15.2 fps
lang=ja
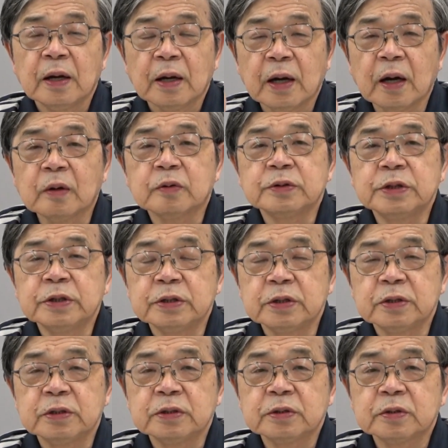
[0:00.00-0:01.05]
過去
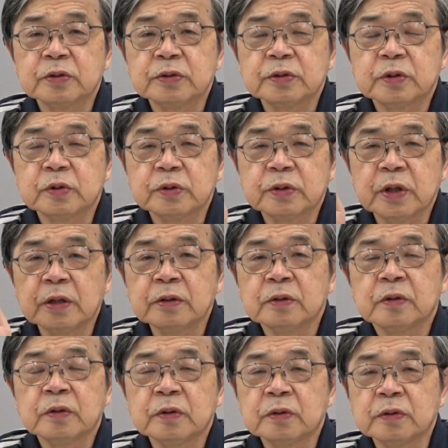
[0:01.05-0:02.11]
にそういうこう天
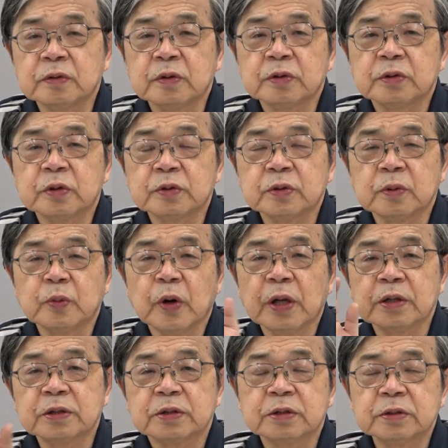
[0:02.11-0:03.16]
皇の肖像を燃
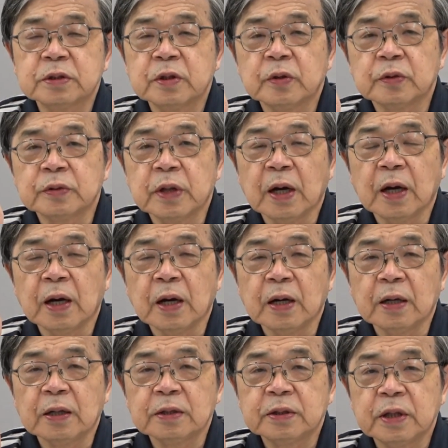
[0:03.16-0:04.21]
やすような
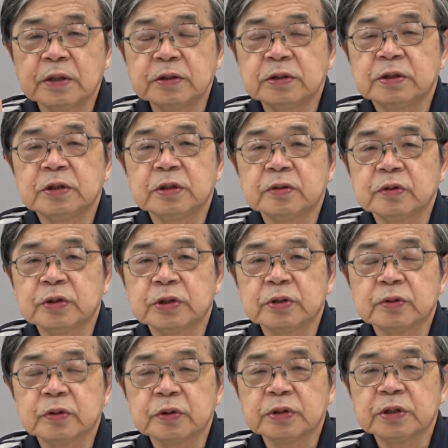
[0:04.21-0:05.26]
展示をし
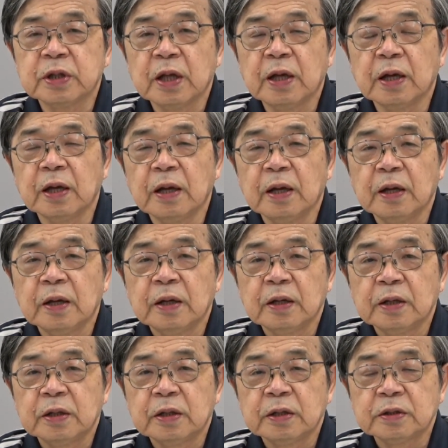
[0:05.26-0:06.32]
ようとして
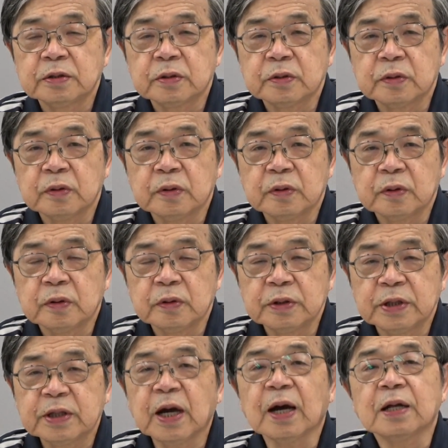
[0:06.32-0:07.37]
その
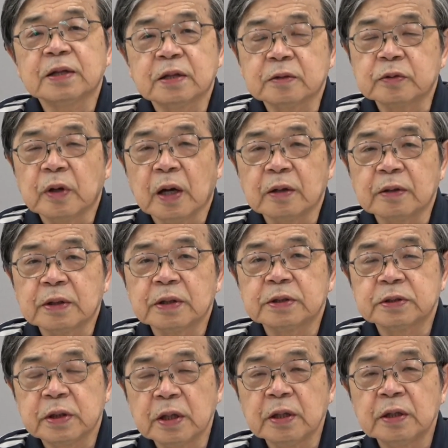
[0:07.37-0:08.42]
引っかかったことがあるわけ
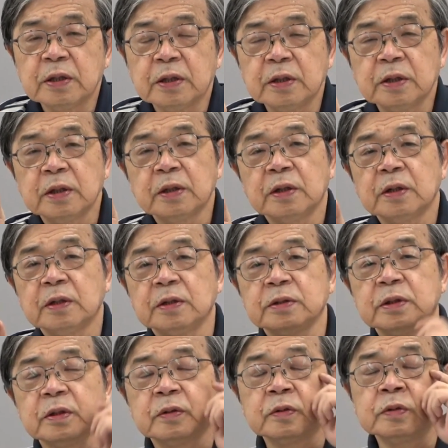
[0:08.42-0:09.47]
ですね。
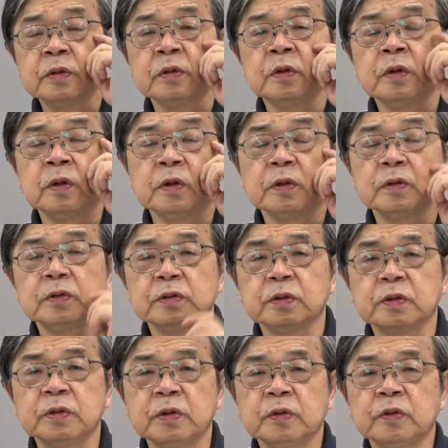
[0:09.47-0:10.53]
で今度の
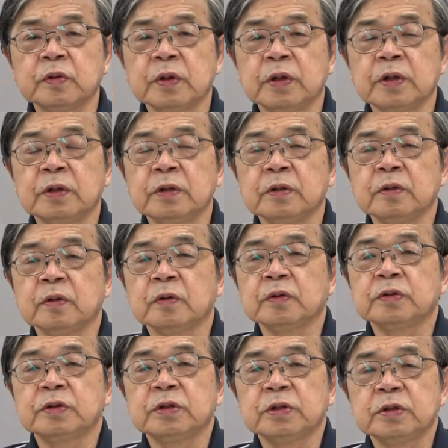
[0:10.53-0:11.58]
その表現
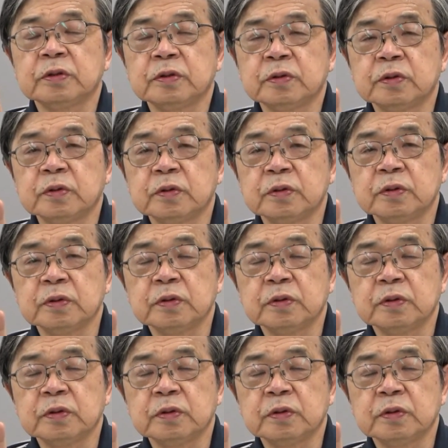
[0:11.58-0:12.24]
の自由